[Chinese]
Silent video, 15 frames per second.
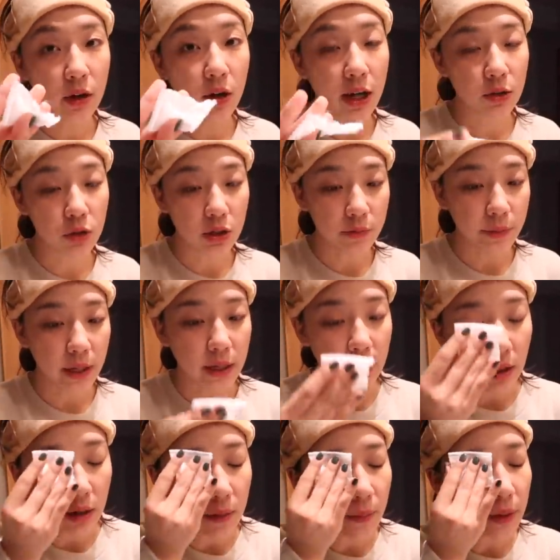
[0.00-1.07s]
个化妆棉，然
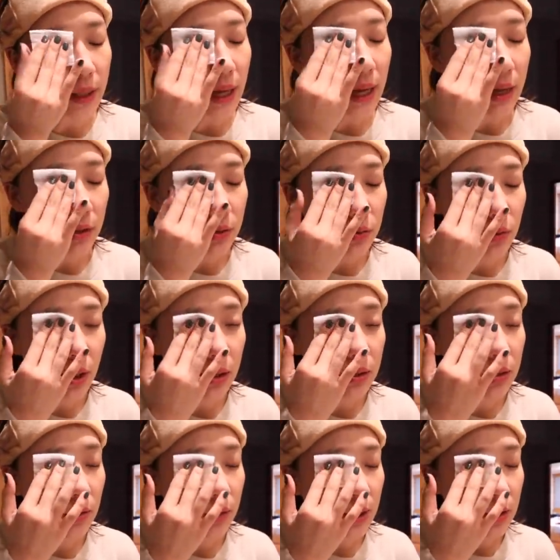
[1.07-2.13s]
后把它算
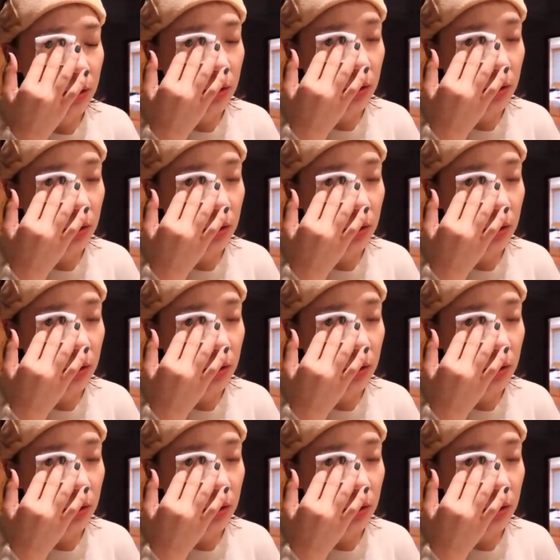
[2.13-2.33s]
是有点